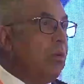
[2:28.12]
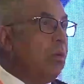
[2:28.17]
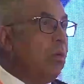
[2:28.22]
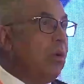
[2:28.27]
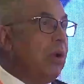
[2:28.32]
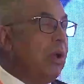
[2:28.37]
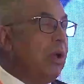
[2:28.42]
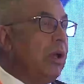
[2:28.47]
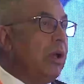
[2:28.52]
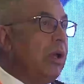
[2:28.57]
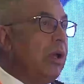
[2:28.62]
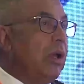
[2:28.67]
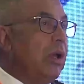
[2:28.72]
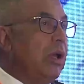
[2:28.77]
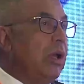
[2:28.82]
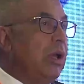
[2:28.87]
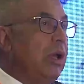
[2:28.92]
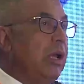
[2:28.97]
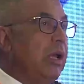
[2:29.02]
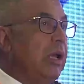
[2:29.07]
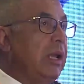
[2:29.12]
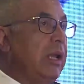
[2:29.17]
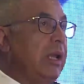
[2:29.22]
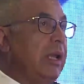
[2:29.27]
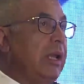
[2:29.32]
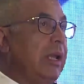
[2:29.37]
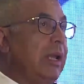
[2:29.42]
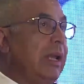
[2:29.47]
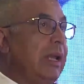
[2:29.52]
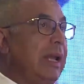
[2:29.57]

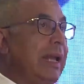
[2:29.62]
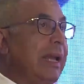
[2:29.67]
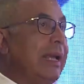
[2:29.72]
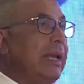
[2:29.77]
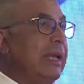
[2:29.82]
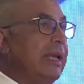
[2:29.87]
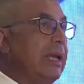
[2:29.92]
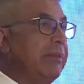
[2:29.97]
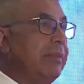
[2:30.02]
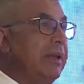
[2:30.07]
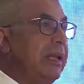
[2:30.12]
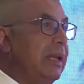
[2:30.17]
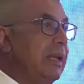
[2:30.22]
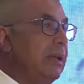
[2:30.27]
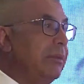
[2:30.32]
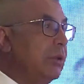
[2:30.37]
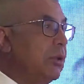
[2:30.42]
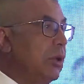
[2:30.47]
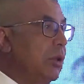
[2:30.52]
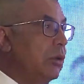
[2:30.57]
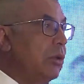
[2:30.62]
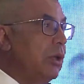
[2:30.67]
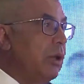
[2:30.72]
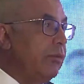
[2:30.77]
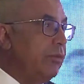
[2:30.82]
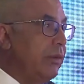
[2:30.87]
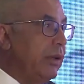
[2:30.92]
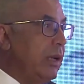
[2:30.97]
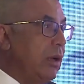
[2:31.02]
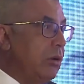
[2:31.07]
والحاجه الجميله اللي بتحطها
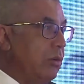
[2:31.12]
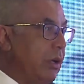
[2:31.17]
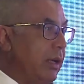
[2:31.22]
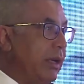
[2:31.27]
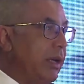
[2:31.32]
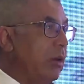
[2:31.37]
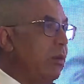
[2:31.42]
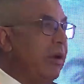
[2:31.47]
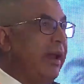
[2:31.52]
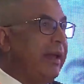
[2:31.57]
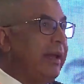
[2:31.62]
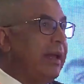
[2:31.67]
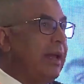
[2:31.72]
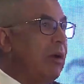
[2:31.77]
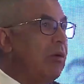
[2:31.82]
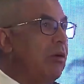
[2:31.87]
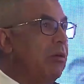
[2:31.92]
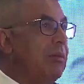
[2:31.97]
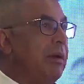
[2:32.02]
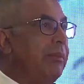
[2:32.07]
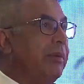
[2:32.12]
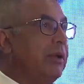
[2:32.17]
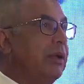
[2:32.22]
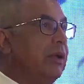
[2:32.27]
فينا كلنا واحنا اول ما